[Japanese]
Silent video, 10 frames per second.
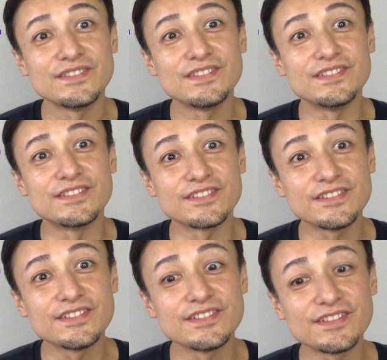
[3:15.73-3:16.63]
いいです
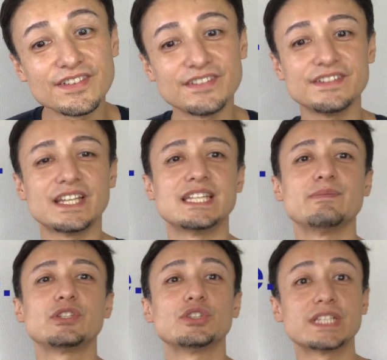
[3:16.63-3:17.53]
ね。OK? じゃあ行き
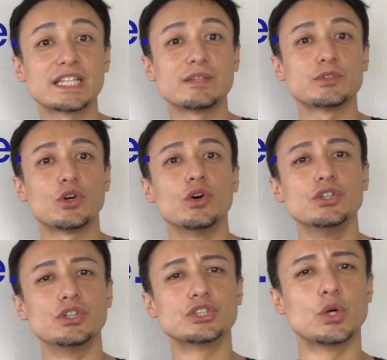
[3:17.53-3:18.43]
ましょう。つなげていきましょう。
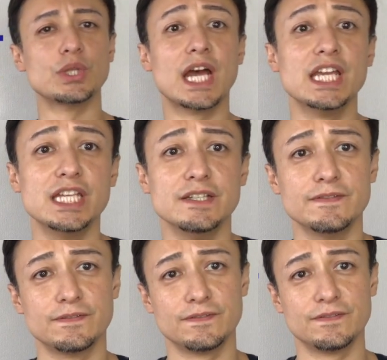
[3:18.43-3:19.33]
You're so naive.
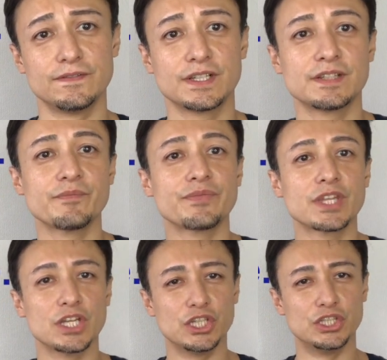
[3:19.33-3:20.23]

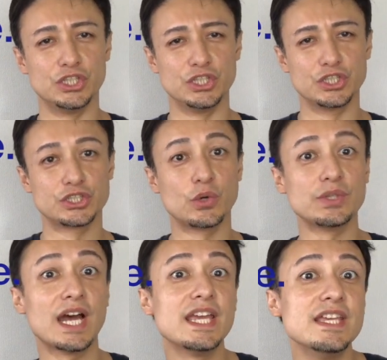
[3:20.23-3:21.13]
You're so
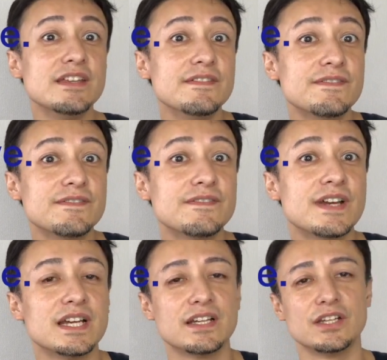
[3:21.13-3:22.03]
naive.
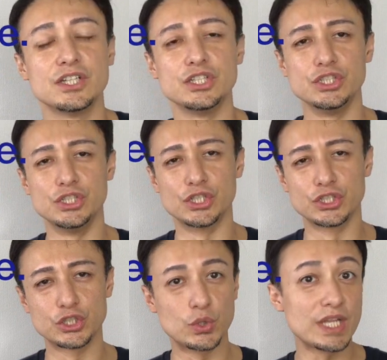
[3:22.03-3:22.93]
You're
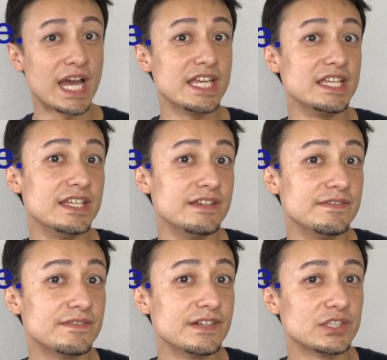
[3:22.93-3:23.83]
so naive.
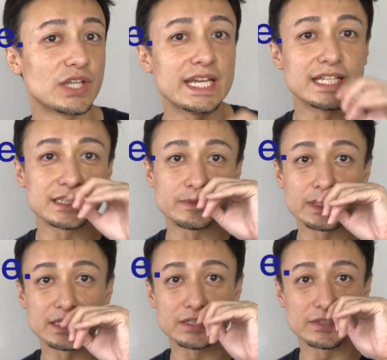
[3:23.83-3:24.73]
ちょっと間詰ま
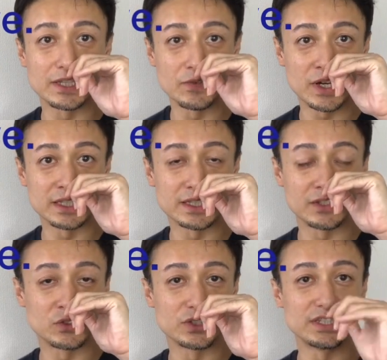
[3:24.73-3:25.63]
りすぎて分かんない、
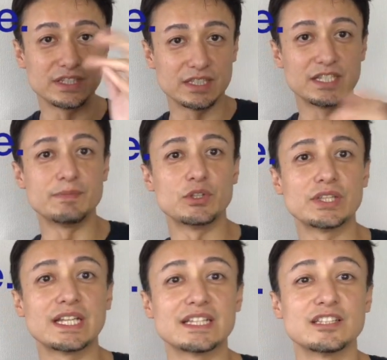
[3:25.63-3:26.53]
リピートで
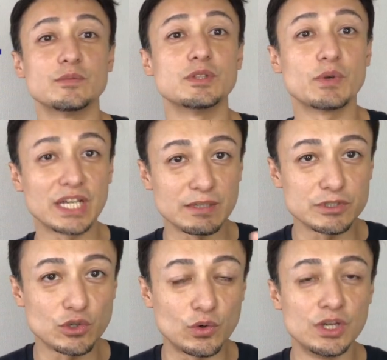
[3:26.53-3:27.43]
きなかったと思うので、もう一回いきま
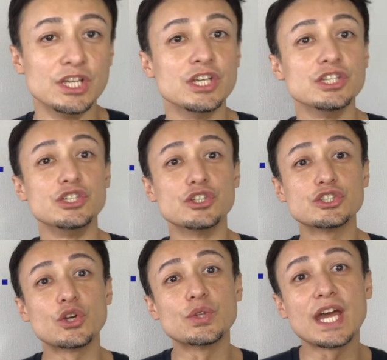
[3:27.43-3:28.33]
しょう。You're
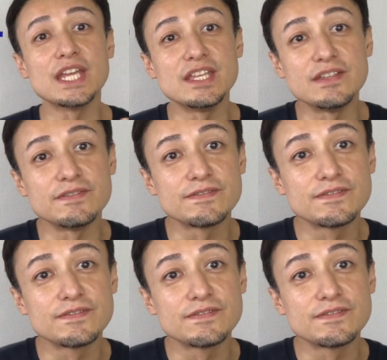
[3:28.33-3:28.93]
so naive.